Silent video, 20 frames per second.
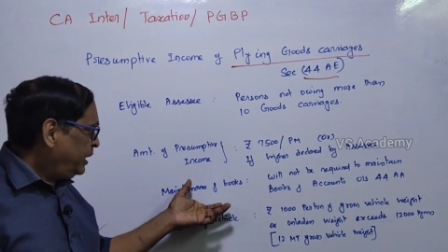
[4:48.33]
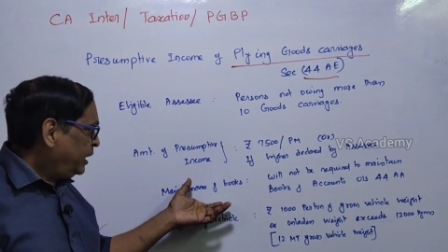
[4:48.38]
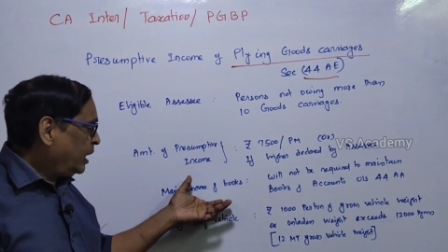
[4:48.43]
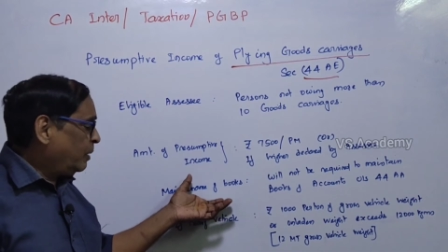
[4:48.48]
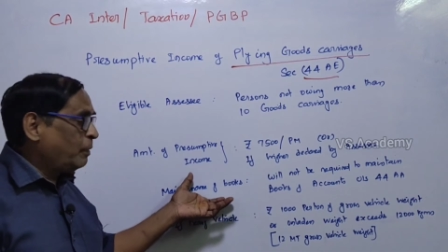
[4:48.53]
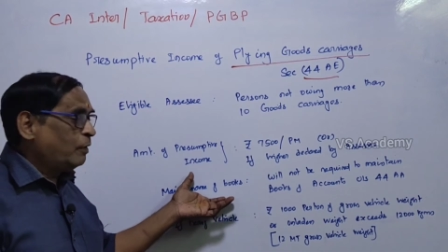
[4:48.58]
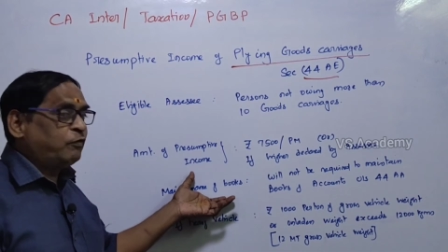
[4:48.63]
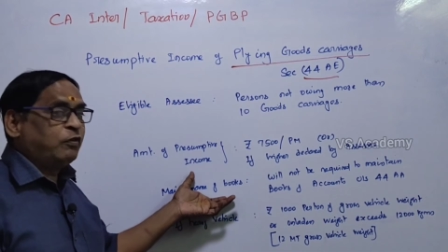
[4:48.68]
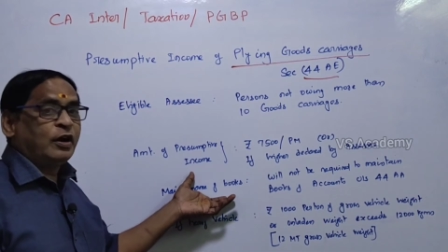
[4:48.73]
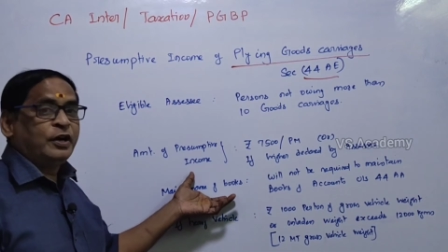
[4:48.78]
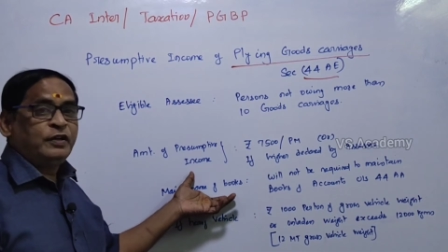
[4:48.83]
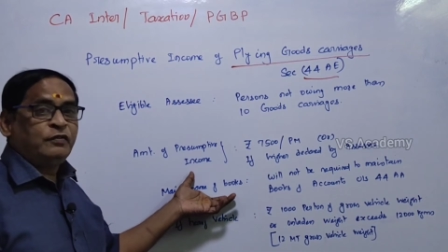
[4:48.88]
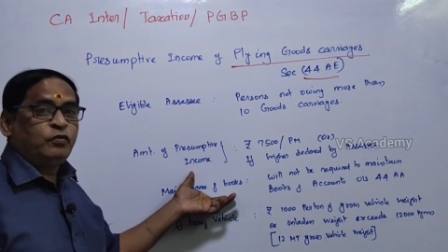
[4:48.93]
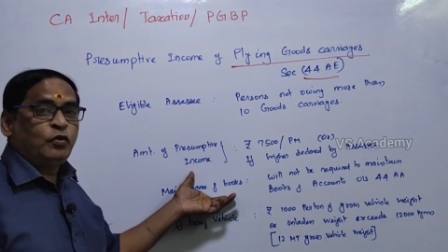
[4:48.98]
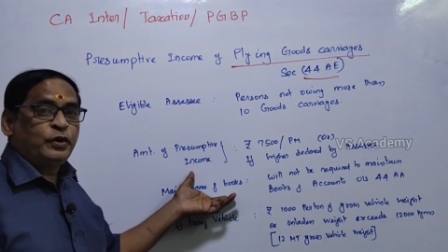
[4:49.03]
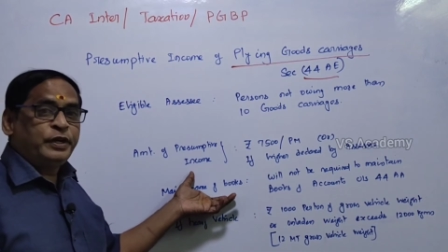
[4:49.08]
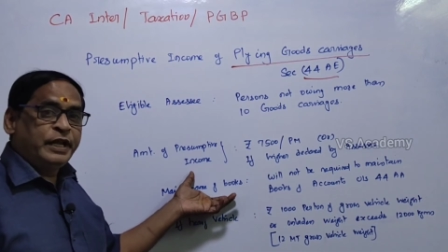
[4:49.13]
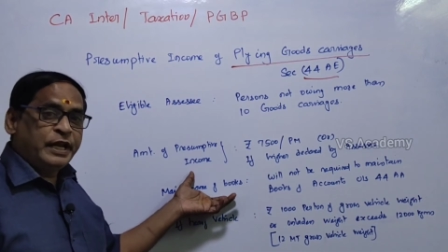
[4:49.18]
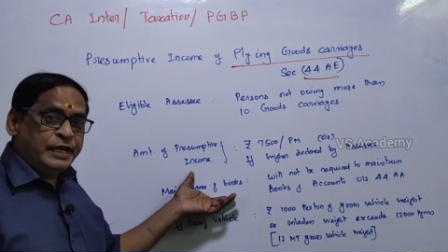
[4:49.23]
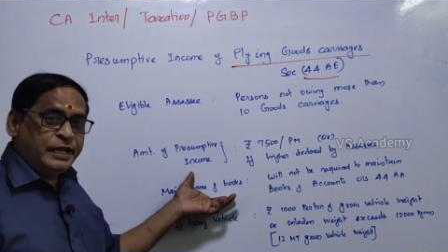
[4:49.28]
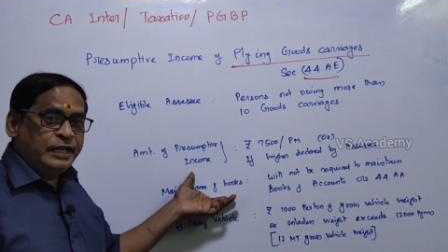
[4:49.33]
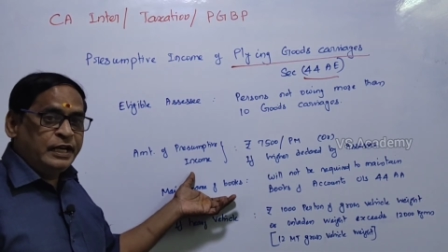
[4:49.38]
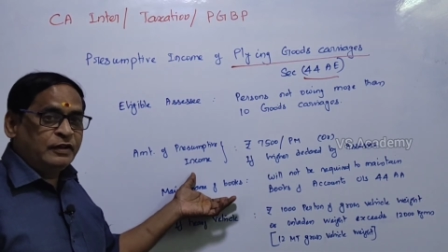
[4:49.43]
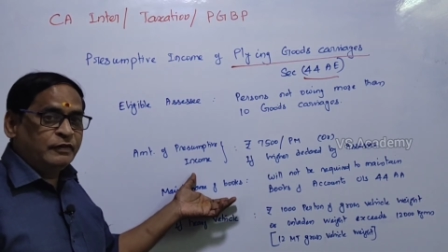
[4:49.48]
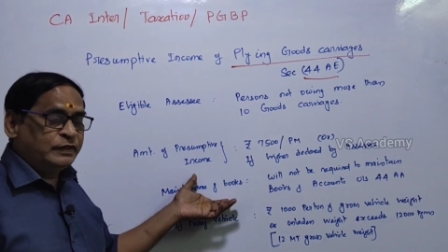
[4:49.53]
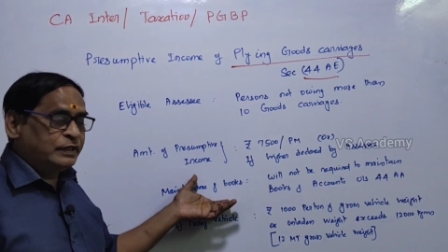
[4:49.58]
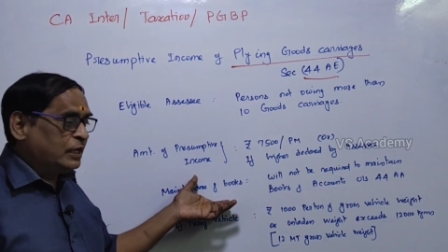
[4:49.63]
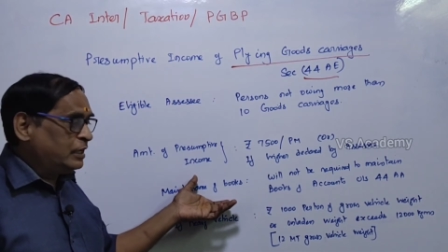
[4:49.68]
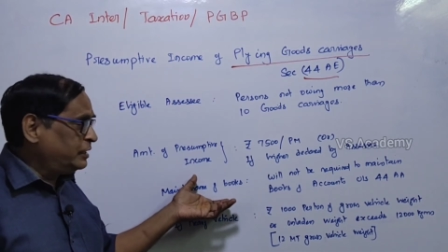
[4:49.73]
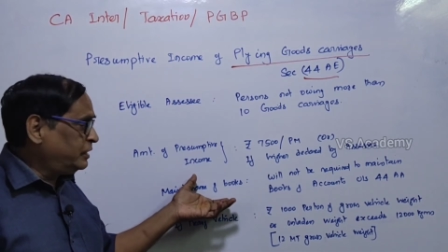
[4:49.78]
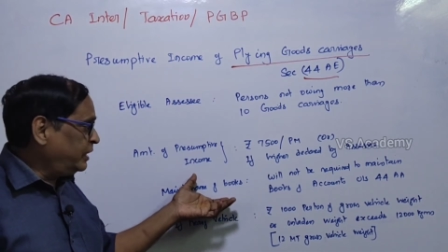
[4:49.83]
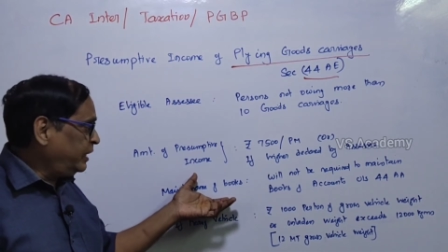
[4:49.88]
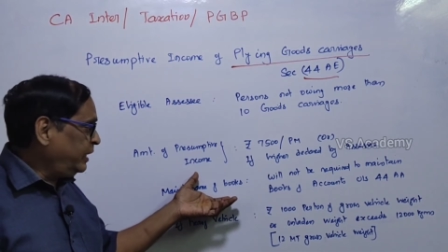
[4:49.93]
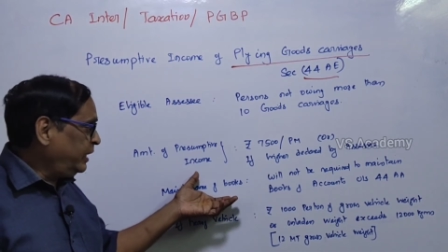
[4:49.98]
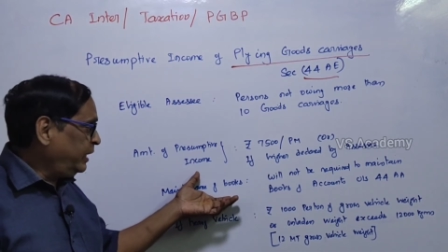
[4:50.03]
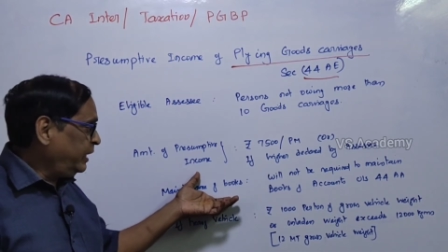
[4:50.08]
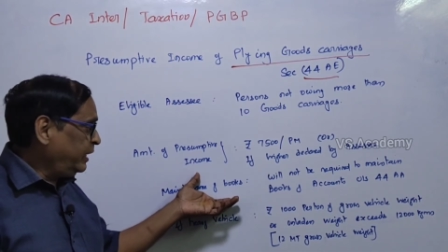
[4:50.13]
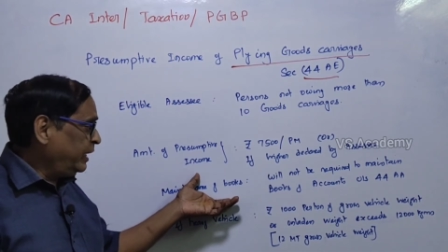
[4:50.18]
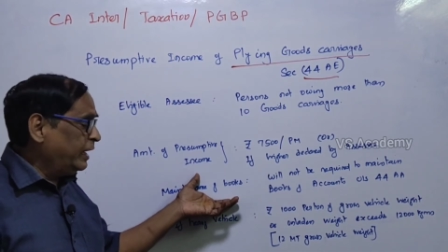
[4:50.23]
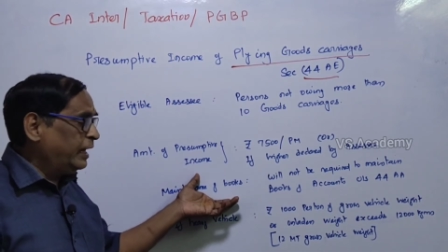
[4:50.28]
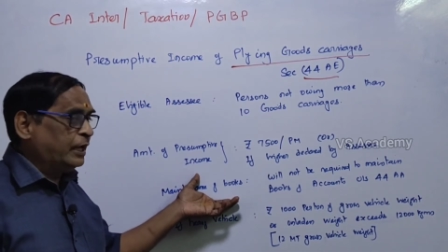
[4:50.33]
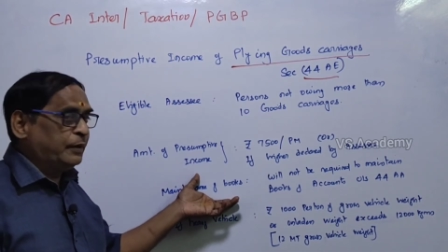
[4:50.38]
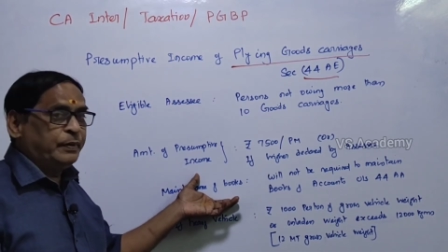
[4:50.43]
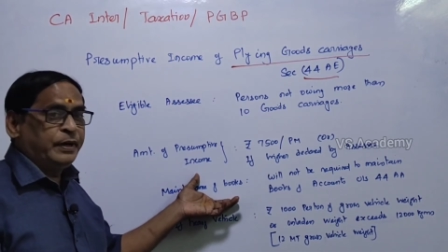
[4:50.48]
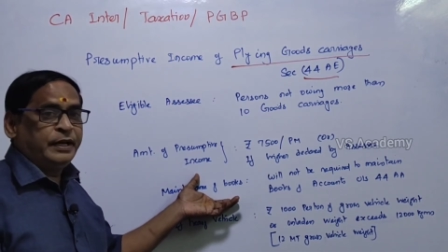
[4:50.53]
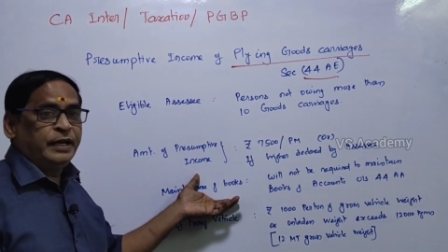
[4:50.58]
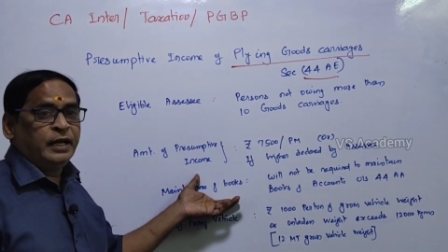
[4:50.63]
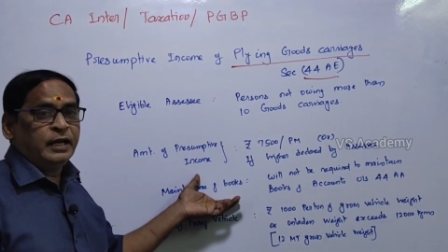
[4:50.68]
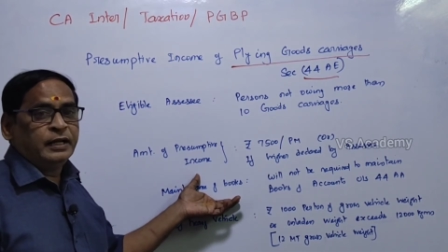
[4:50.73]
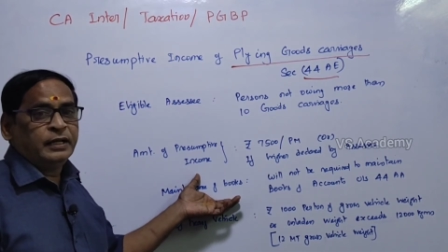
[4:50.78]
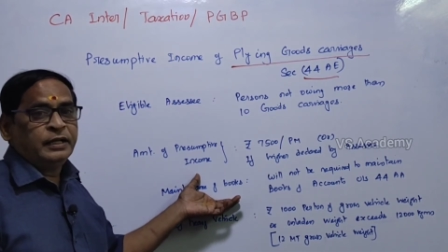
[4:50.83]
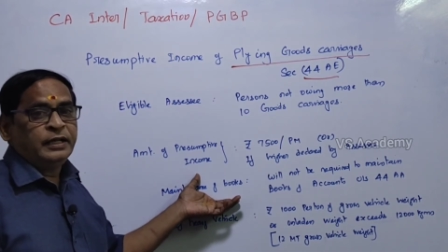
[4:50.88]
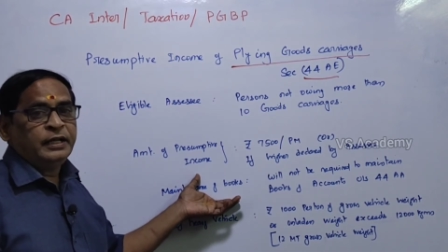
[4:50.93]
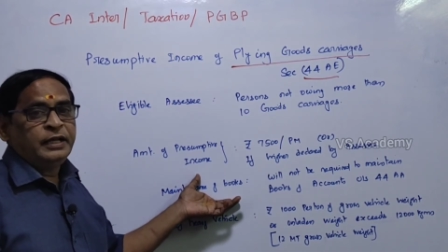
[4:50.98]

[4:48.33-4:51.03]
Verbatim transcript: நம்ம ஃபார்ட்டி ஃபோர் ஏடியில் வந்தாலும் சரி என்ன அப்படின்னா